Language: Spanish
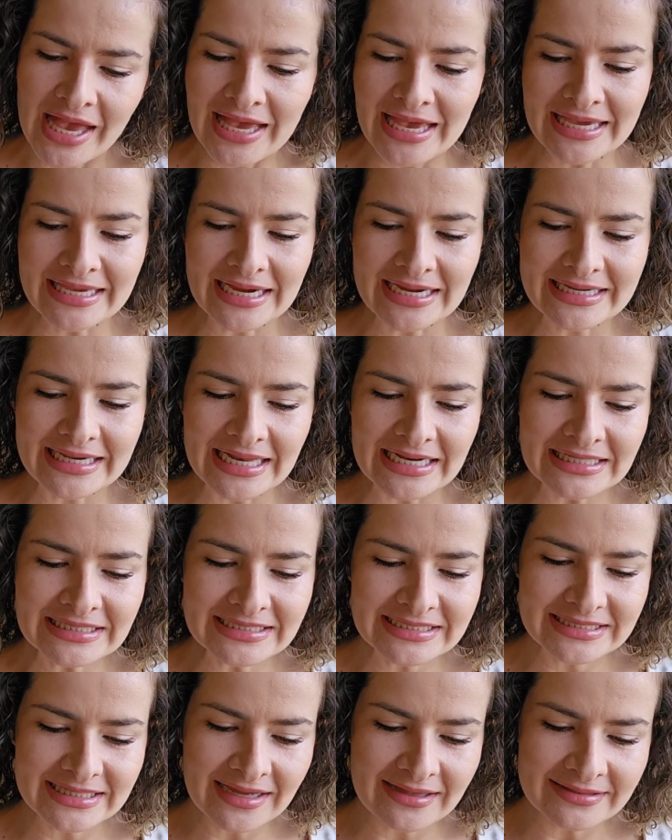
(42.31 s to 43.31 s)
En aquel
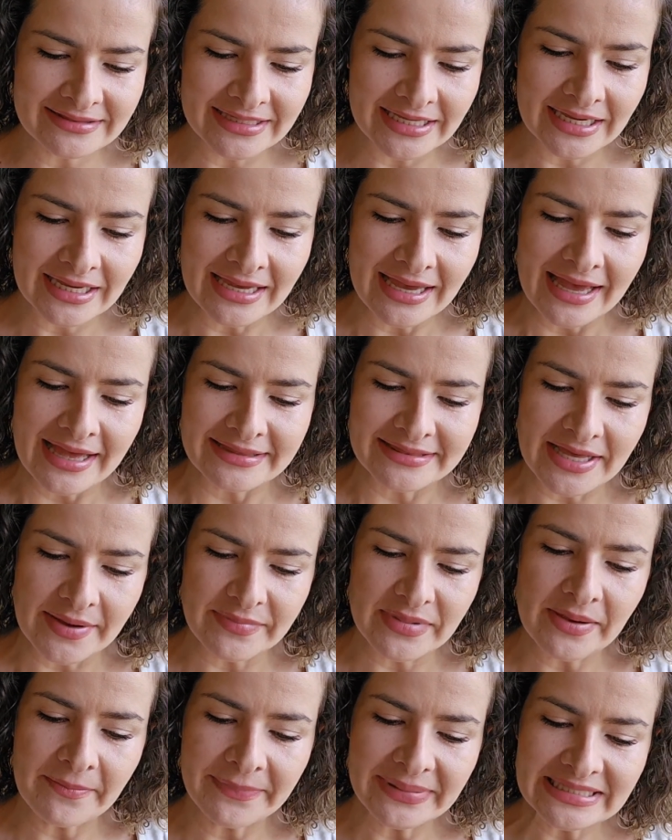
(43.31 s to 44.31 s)
instante,
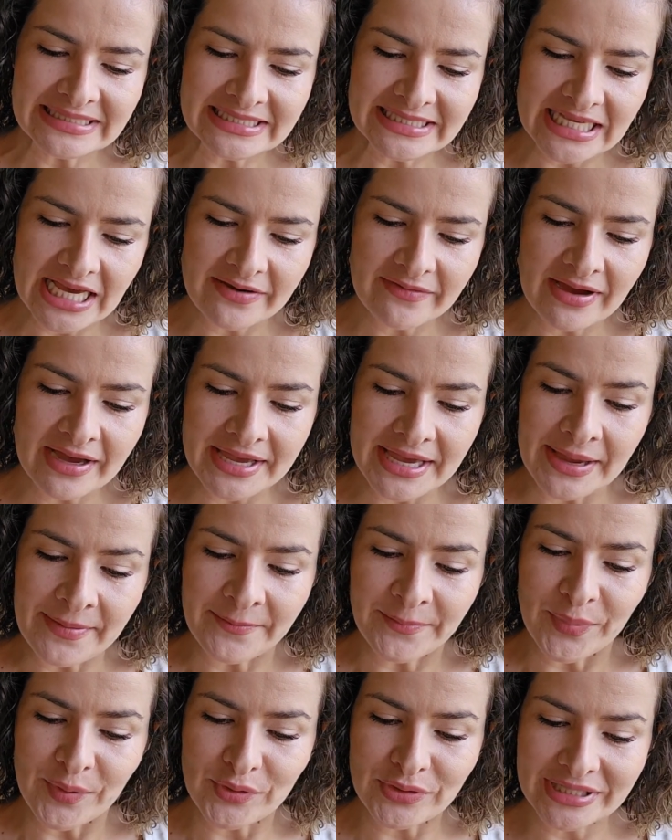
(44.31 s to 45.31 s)
también pensaba
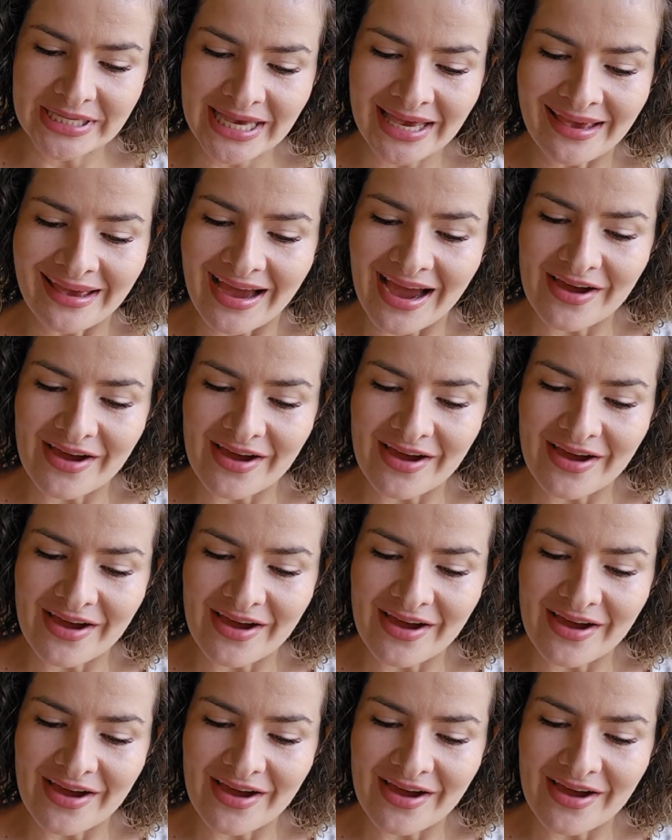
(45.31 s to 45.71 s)
en por qué